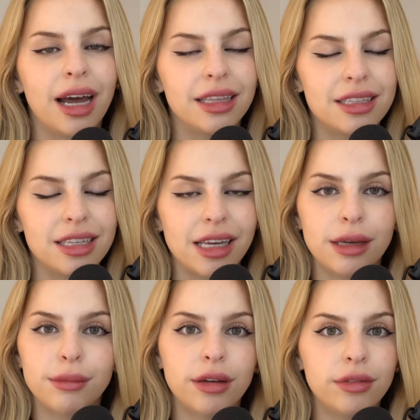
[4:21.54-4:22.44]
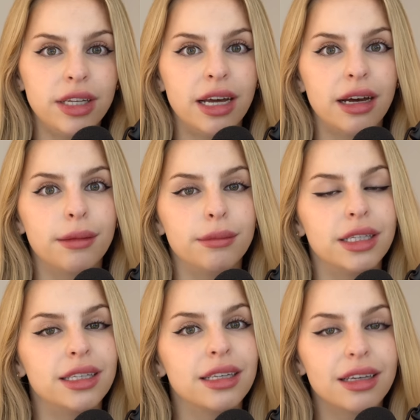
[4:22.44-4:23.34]
hat sie immer wieder
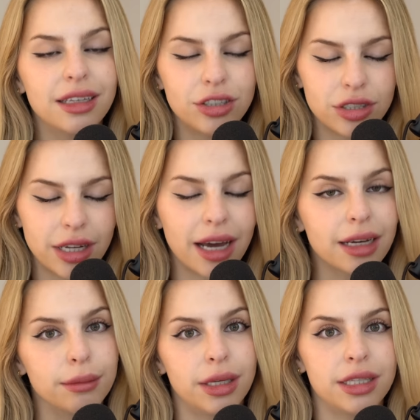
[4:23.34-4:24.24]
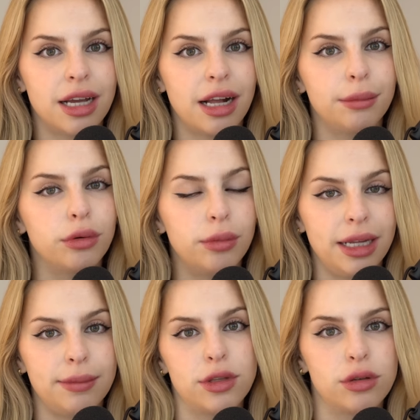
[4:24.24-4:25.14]
mit starken mentalen
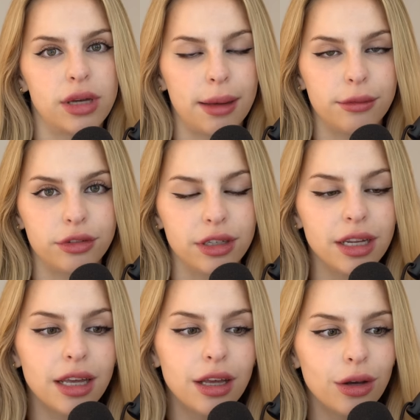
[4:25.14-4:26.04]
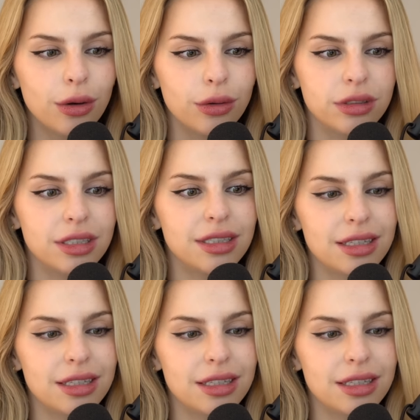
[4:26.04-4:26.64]
Problemen zu kämpfen. Und